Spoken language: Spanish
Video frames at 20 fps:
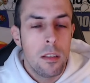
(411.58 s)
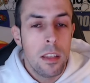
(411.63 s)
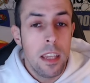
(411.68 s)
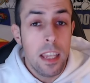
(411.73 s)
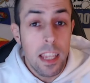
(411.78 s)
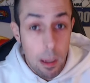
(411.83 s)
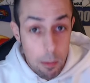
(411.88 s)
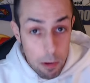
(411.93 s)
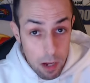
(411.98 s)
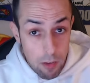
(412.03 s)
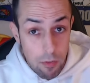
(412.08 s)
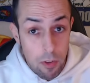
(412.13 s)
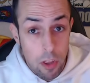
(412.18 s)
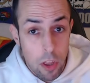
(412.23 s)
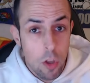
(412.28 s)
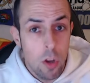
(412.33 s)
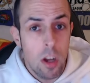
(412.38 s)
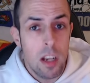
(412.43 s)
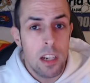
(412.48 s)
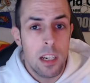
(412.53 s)
y que
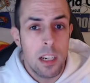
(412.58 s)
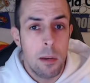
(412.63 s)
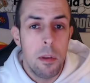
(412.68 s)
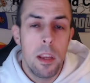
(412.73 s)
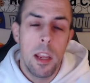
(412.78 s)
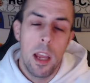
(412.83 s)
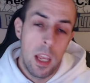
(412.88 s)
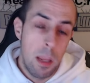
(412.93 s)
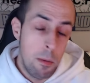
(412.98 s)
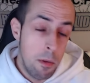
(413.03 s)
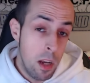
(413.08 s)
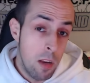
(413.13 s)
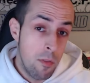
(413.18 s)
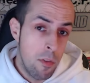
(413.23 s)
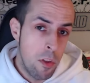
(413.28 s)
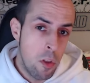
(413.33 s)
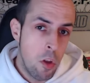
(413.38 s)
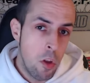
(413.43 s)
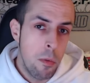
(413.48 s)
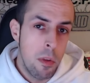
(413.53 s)
benefició al Sevilla y
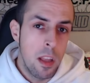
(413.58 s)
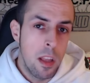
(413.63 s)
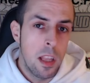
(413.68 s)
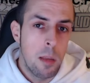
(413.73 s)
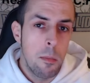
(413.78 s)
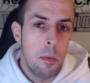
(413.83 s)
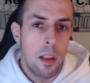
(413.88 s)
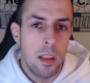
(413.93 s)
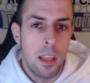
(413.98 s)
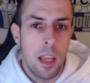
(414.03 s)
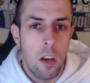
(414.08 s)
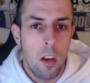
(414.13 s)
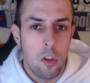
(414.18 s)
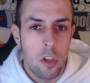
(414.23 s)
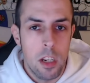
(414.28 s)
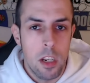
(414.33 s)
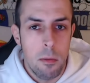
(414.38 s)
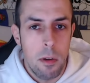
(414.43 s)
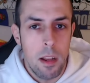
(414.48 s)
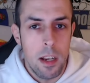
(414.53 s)
benefició evidentemente a
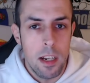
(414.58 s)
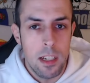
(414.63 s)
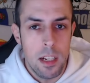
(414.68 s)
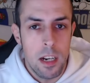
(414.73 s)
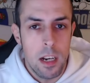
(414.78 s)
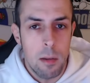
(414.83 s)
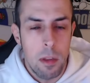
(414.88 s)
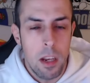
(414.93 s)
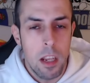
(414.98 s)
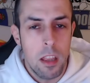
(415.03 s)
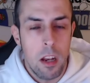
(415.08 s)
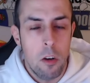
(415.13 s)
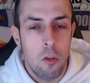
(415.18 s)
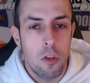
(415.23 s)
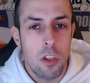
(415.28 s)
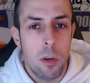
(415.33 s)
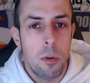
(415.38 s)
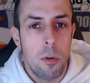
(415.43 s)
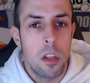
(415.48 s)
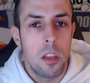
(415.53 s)
los rivales del Real Madrid a la
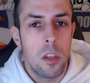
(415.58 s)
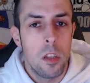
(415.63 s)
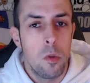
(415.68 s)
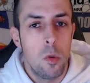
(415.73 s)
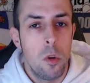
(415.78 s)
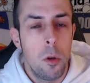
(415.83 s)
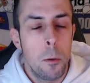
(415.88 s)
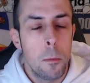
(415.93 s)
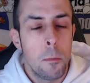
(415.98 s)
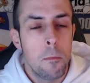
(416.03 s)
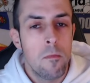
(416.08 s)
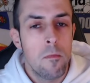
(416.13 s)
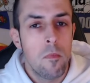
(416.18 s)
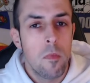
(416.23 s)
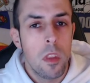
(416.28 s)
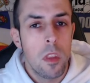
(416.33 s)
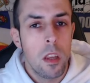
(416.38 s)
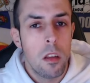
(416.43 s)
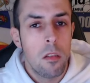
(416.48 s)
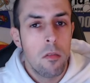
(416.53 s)
lucha por el título,
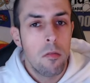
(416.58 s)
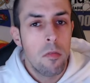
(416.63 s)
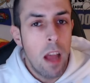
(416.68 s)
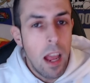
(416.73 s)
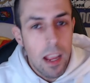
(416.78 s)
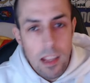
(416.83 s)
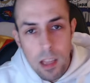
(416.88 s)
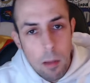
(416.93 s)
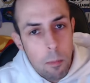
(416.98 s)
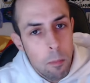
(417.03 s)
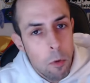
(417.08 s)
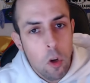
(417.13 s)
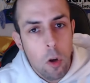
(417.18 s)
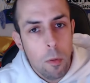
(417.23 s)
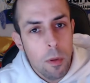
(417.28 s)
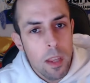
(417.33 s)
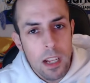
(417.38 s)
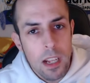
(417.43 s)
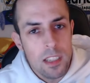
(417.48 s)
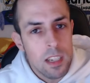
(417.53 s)
ahí tampoco
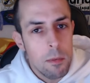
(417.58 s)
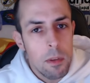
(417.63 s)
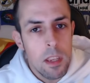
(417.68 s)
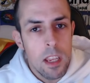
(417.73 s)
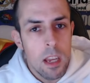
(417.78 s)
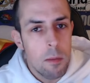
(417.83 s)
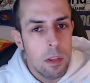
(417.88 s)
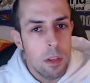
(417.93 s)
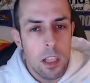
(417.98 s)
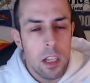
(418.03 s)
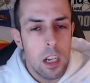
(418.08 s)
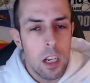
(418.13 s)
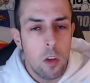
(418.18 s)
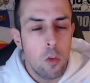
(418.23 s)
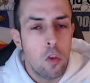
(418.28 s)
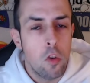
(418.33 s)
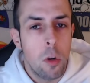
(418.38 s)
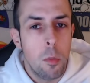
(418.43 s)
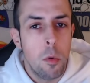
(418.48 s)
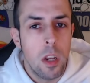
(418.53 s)
vi al Sevilla emitir
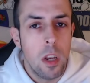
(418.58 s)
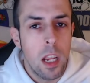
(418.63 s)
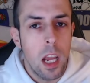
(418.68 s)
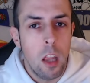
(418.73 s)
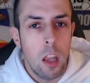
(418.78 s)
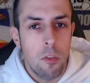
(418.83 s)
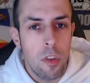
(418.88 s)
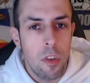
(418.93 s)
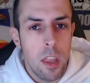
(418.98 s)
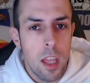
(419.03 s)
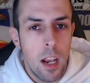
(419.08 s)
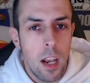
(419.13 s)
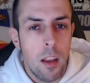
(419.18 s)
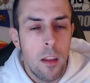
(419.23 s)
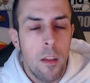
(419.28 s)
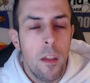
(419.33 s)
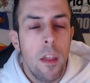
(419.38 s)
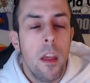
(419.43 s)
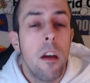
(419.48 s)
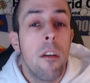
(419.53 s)
ningún comunicado
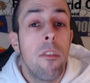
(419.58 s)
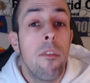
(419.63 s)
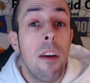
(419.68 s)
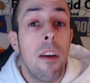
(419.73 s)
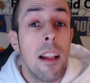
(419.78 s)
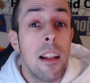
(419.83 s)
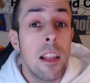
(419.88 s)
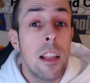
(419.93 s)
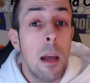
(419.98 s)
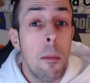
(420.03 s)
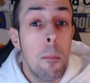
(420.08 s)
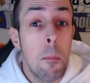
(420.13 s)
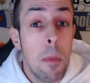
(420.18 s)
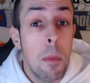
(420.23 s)
oficial. Faltan